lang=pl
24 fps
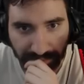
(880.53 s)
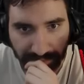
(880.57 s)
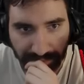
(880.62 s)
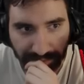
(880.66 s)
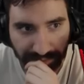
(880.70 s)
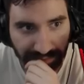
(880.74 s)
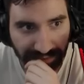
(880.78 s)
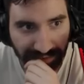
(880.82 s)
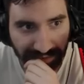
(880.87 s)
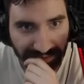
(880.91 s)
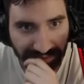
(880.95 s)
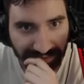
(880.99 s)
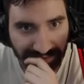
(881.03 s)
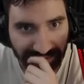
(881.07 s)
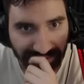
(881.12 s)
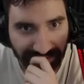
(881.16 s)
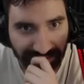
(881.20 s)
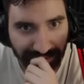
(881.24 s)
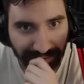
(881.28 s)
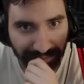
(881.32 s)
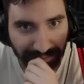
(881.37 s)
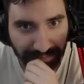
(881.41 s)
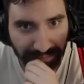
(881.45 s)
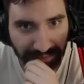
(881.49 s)
Ty
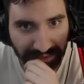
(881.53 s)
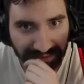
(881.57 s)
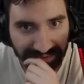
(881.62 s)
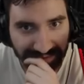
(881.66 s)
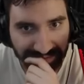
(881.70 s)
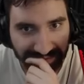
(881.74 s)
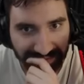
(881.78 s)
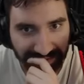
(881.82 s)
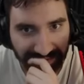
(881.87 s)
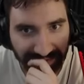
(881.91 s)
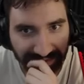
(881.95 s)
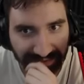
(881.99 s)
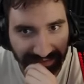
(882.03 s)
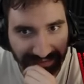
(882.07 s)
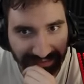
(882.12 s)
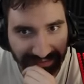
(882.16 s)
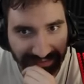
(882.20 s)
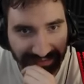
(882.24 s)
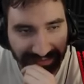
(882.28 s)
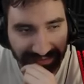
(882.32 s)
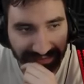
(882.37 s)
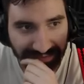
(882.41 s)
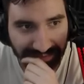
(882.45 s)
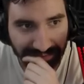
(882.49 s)
zarąbiste, tak
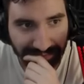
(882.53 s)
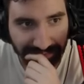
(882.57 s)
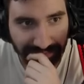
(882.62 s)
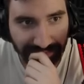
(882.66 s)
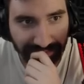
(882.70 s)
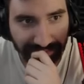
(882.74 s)
szczerze.